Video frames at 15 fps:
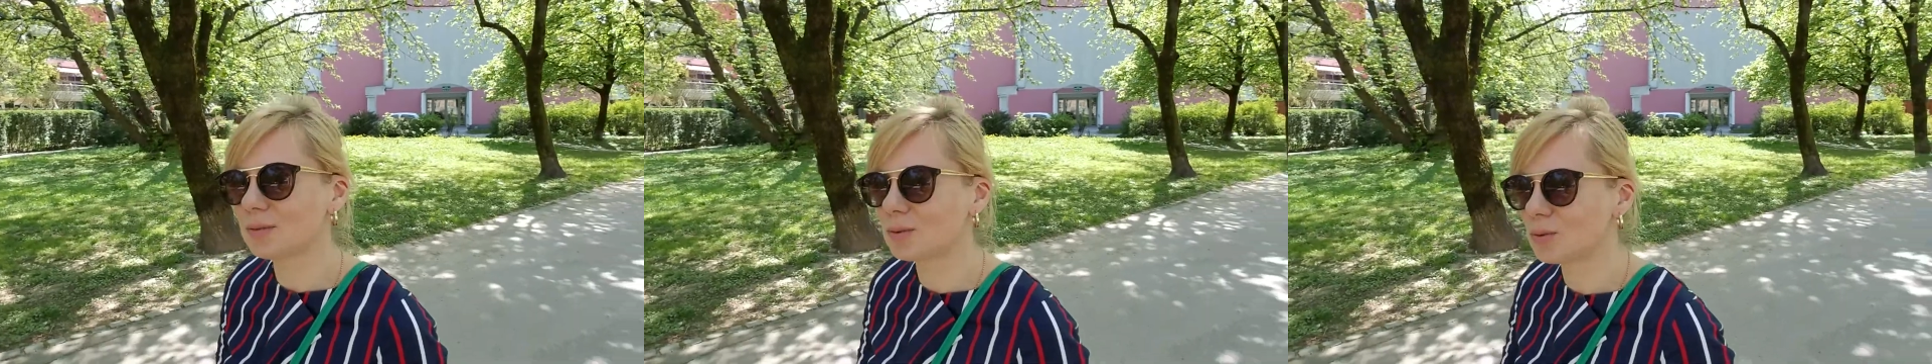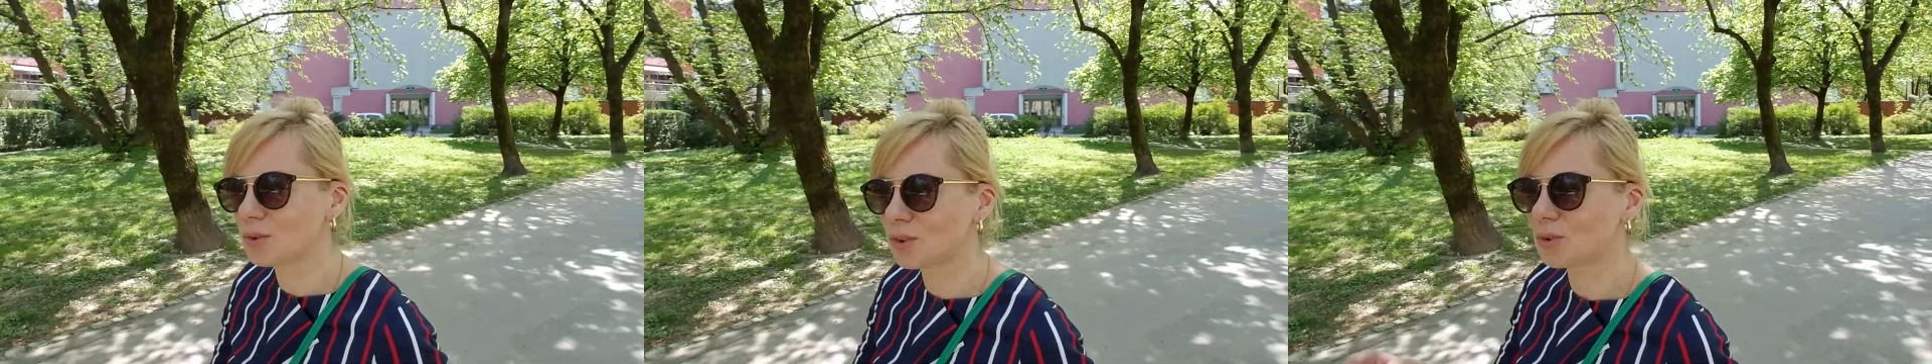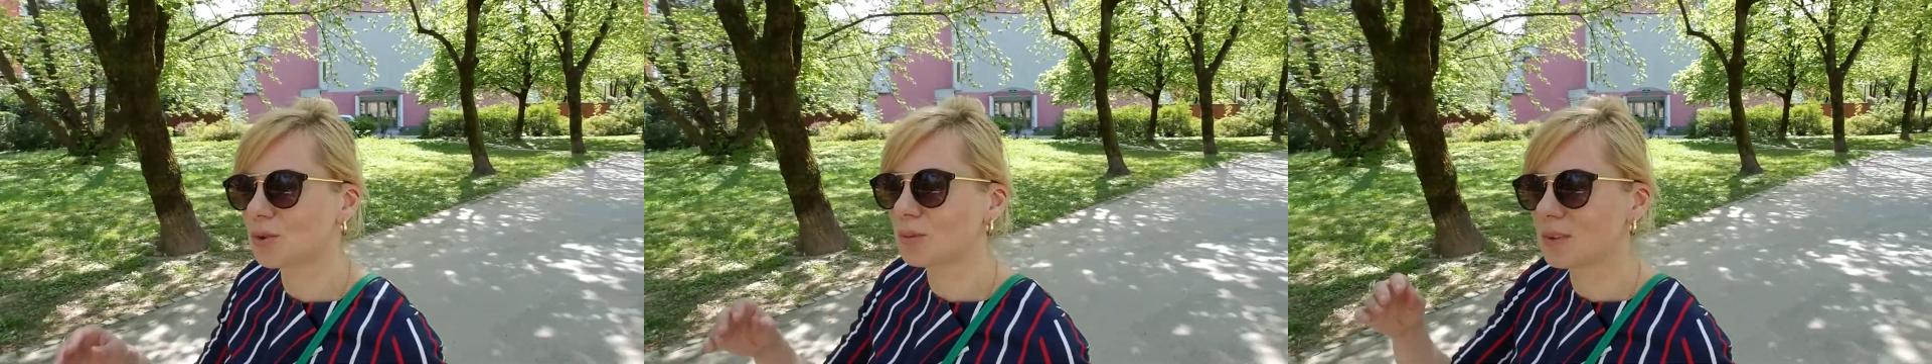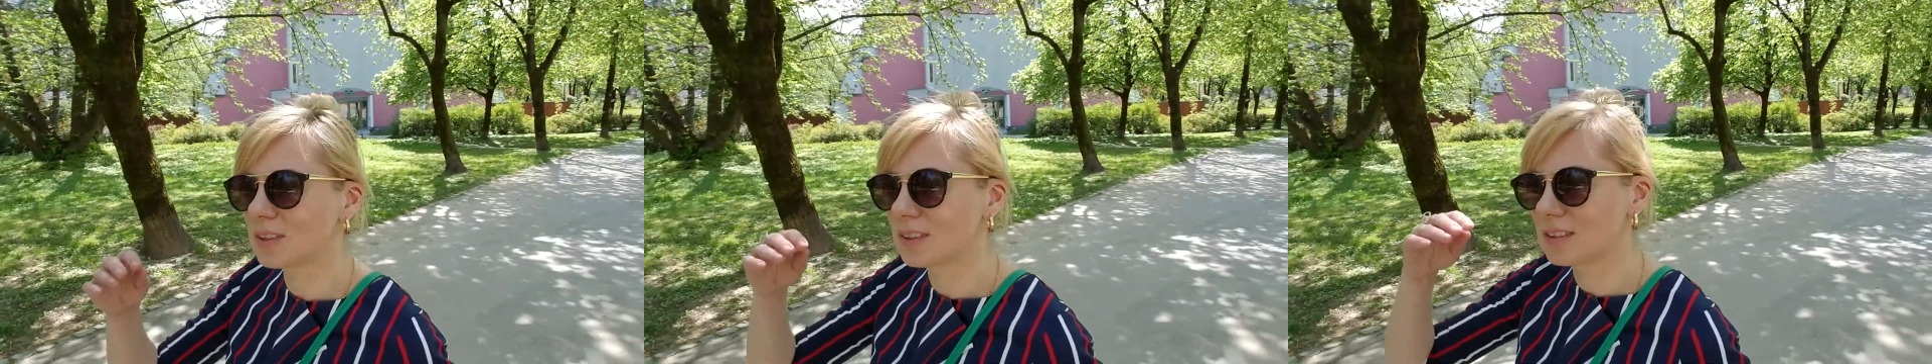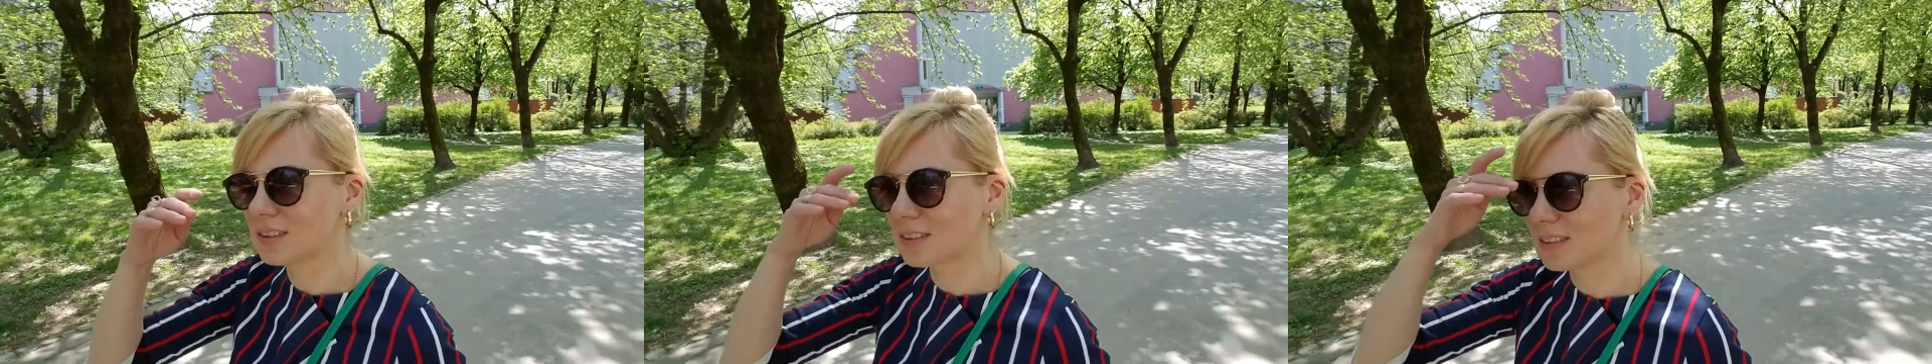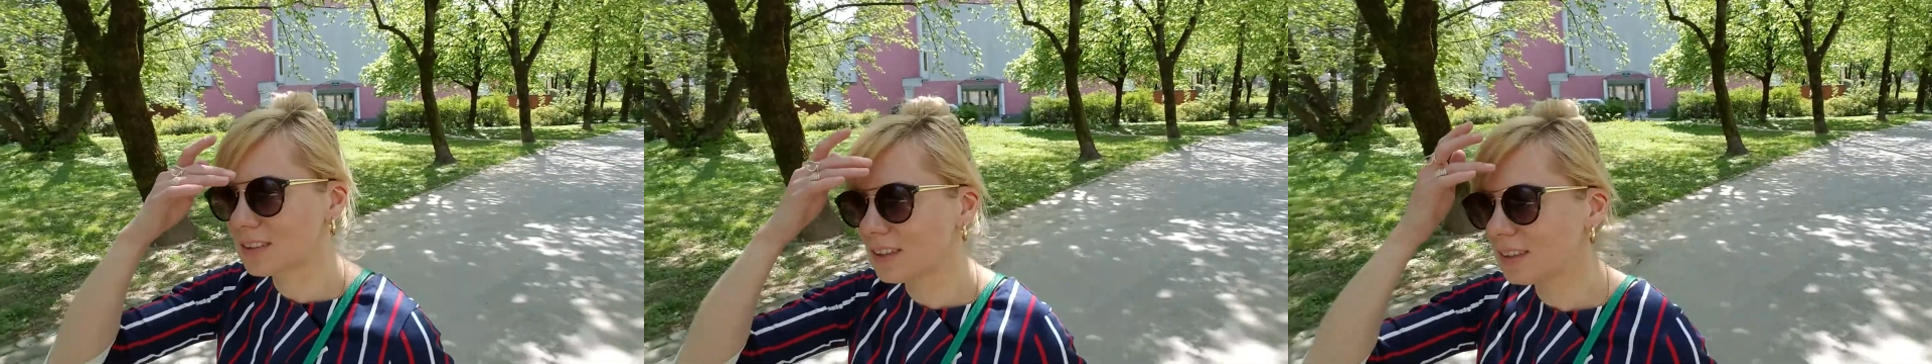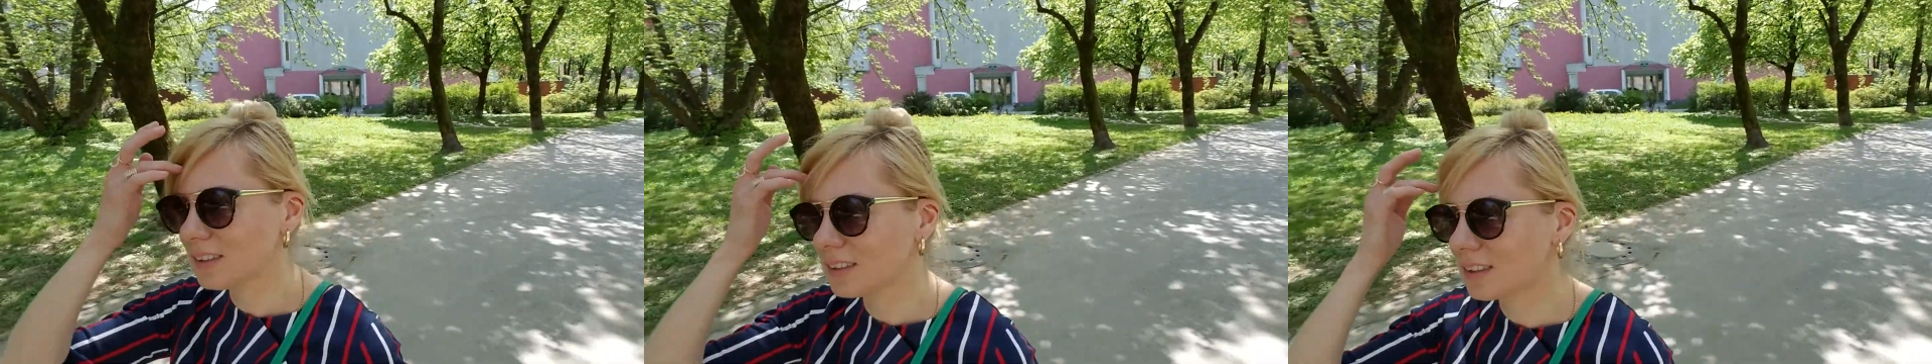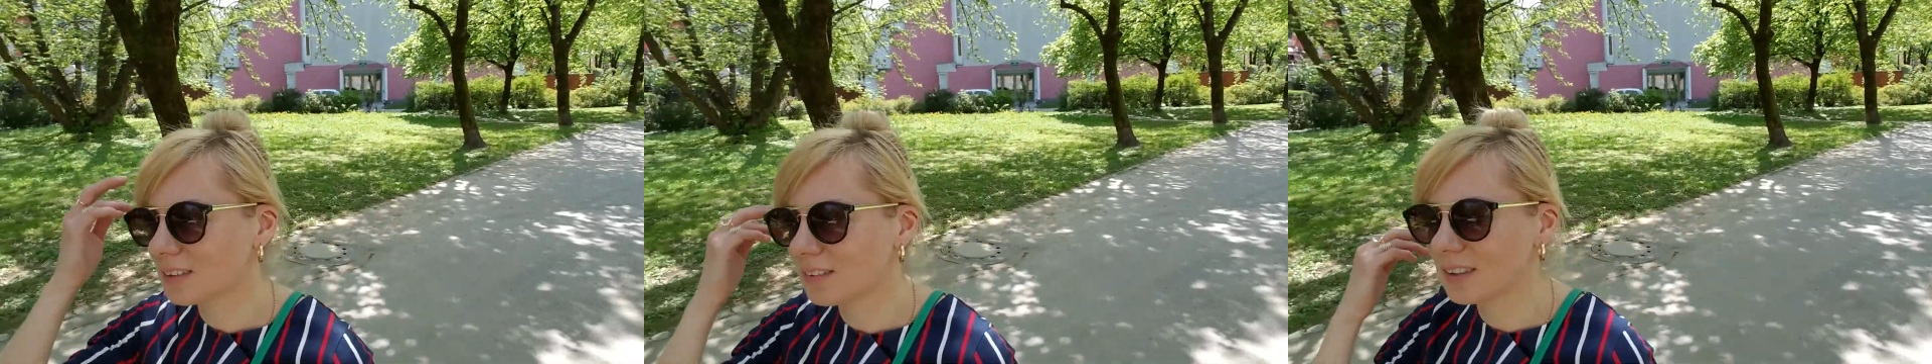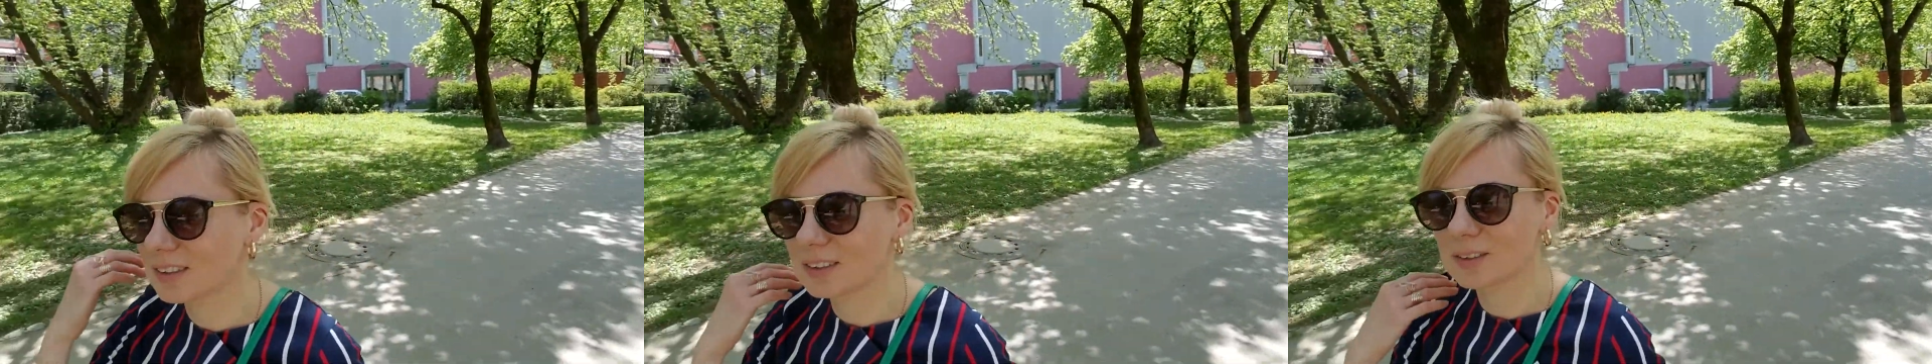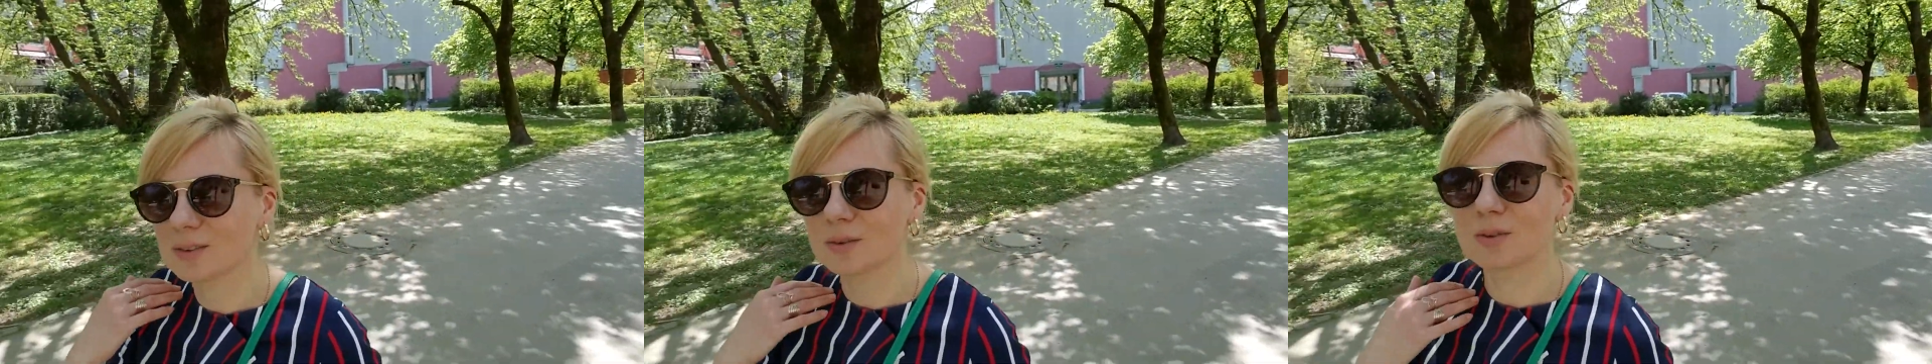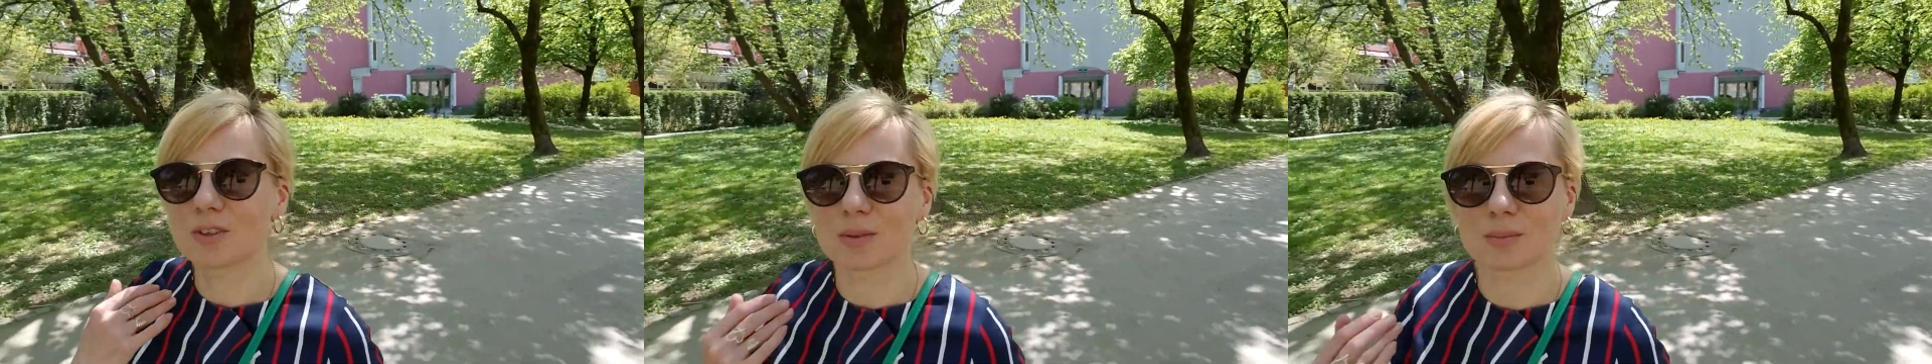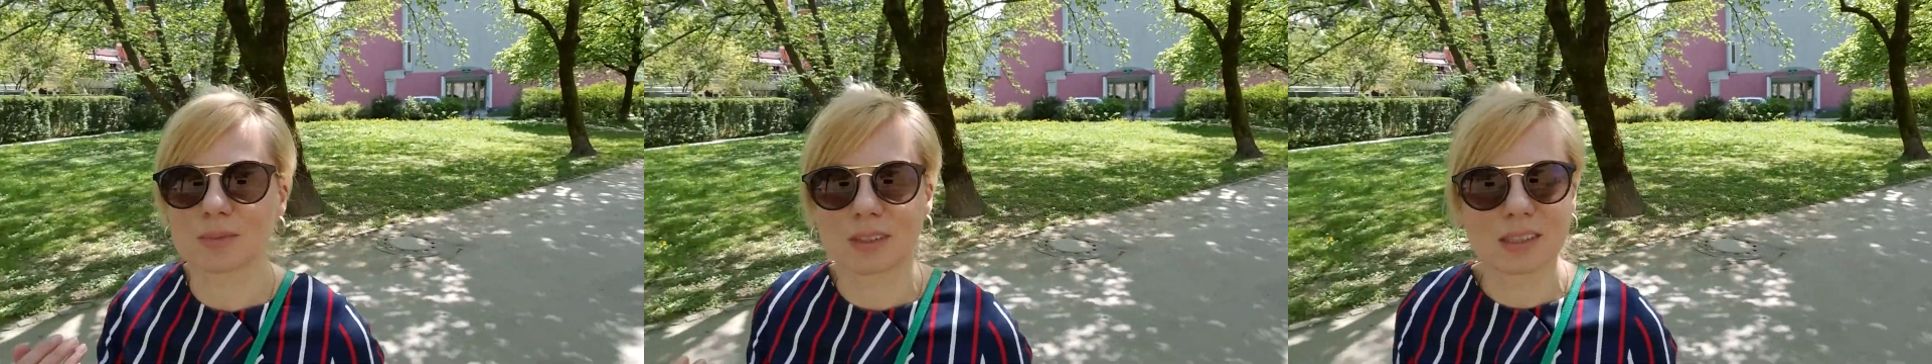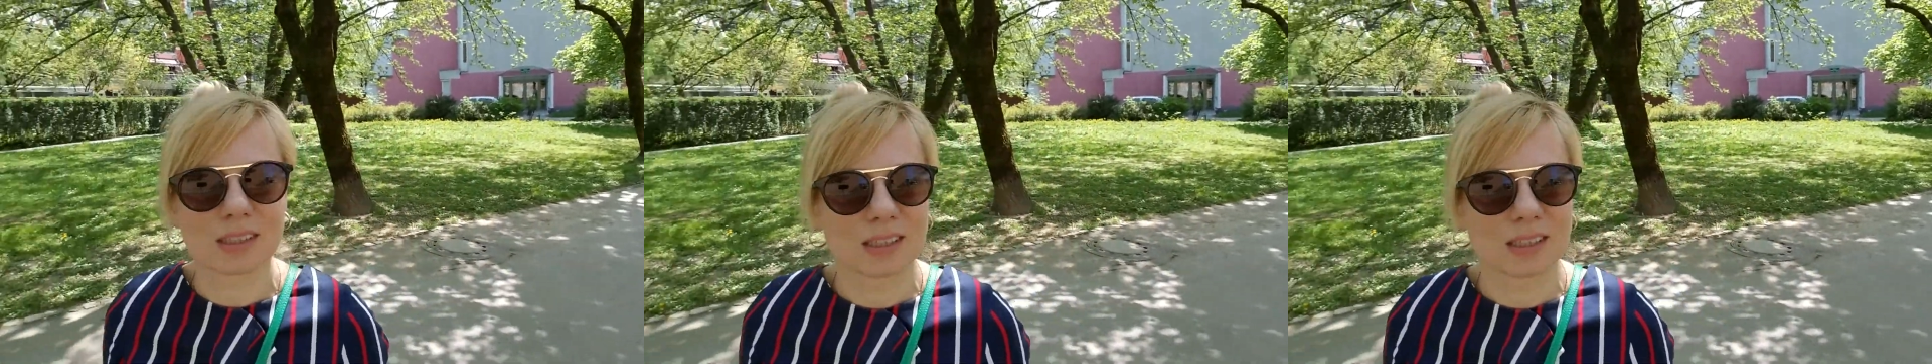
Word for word: в той же комнате сестра на кровати, ну, в общем,